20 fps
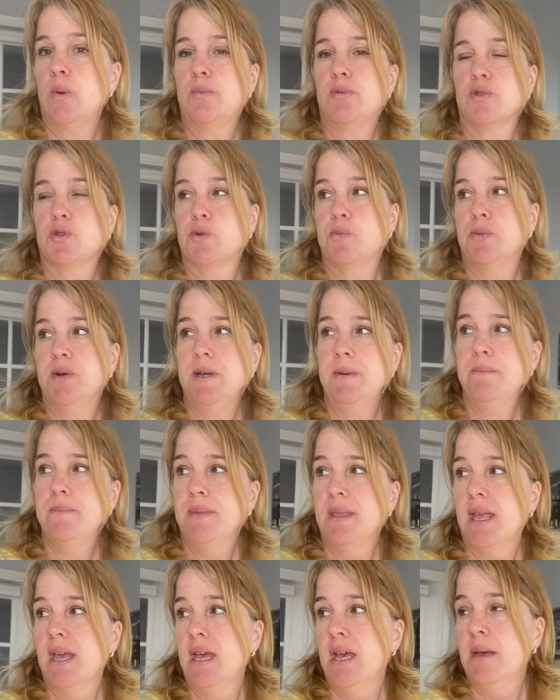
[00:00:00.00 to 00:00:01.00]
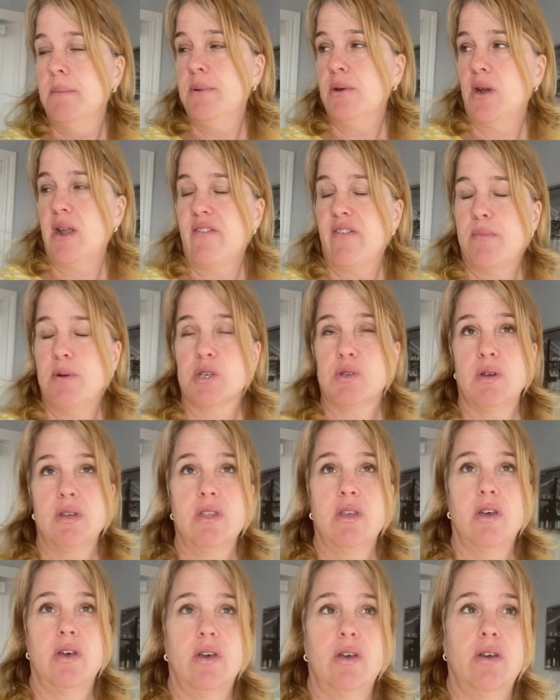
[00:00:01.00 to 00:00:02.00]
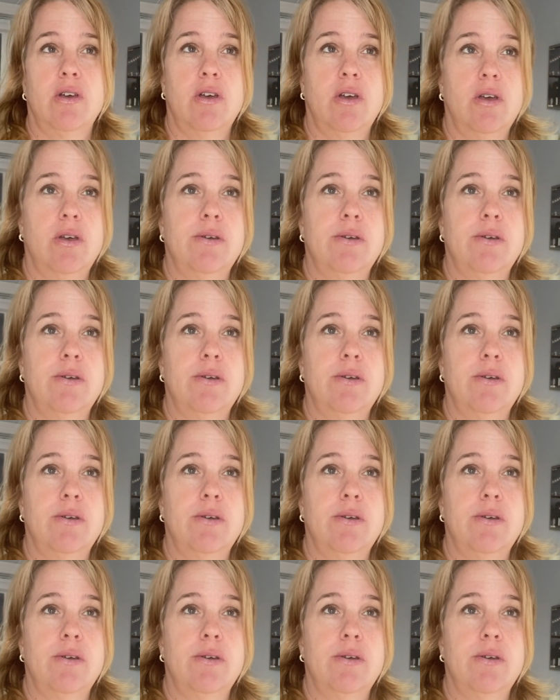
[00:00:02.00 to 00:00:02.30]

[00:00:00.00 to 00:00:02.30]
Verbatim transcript: pour souper. Puis on avait besoin de.